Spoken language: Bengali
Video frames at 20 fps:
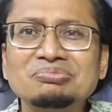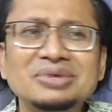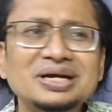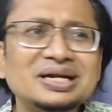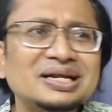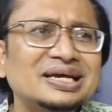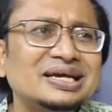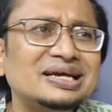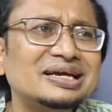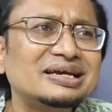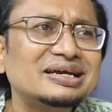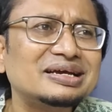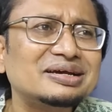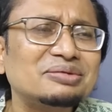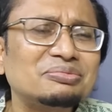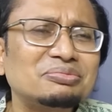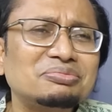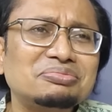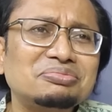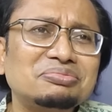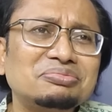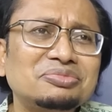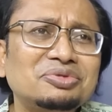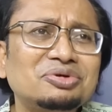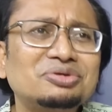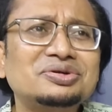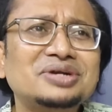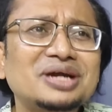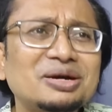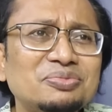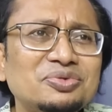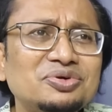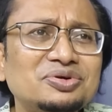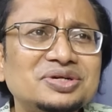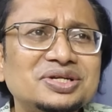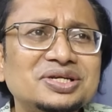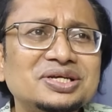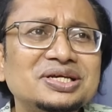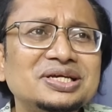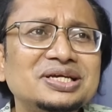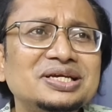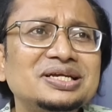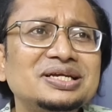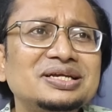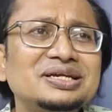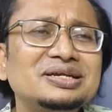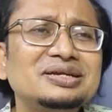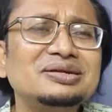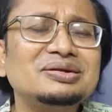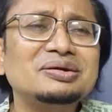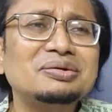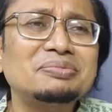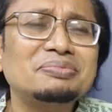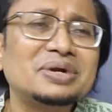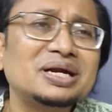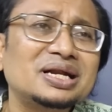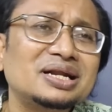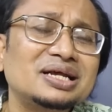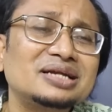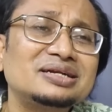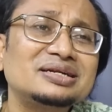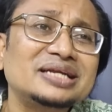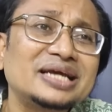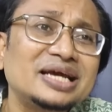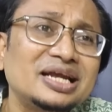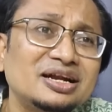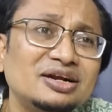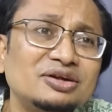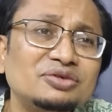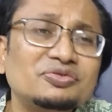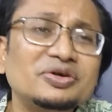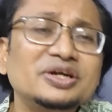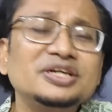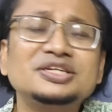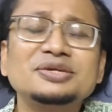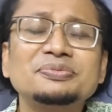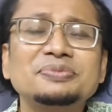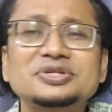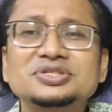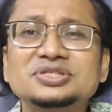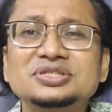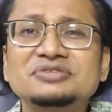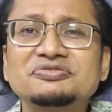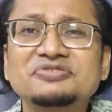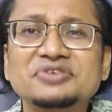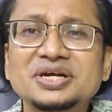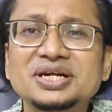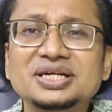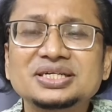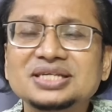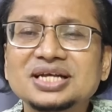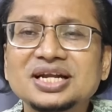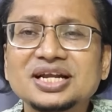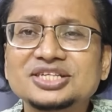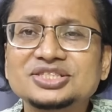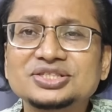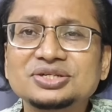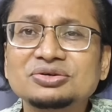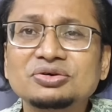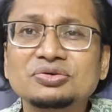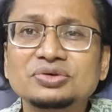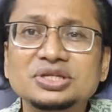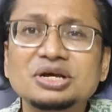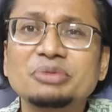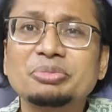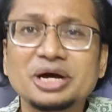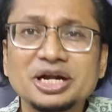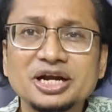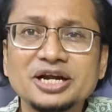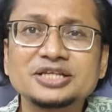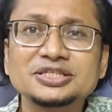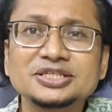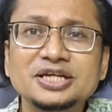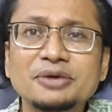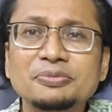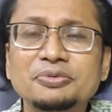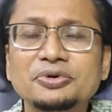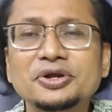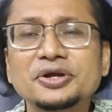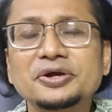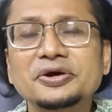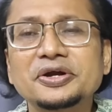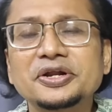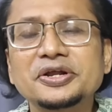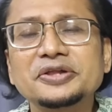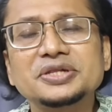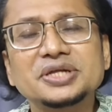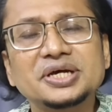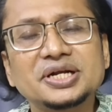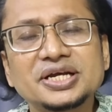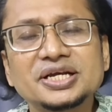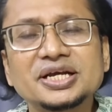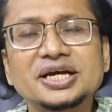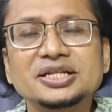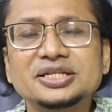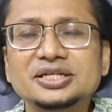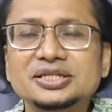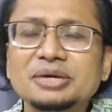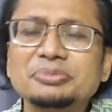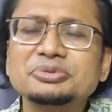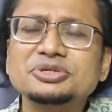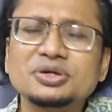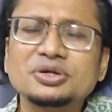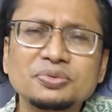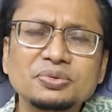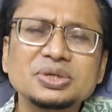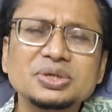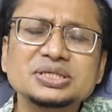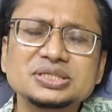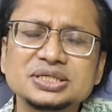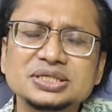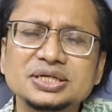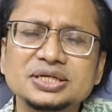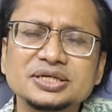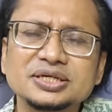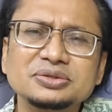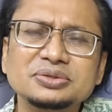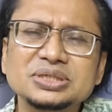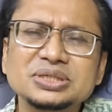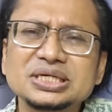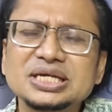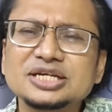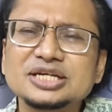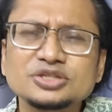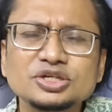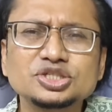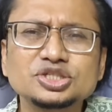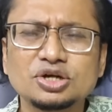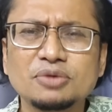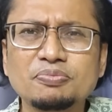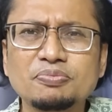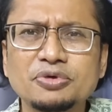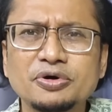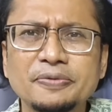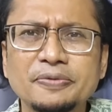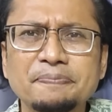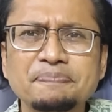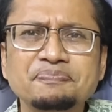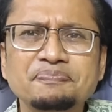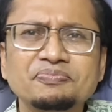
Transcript: মানে মোটামুটি মানে টেন টোয়েন্টি পার্সেন্ট ফেয়ার একটা ইলেকশন হতে পারে না যারা মনে করেন তারা এই দাবিটা করেছেন কিন্তু এটা কি আসলে সম্ভব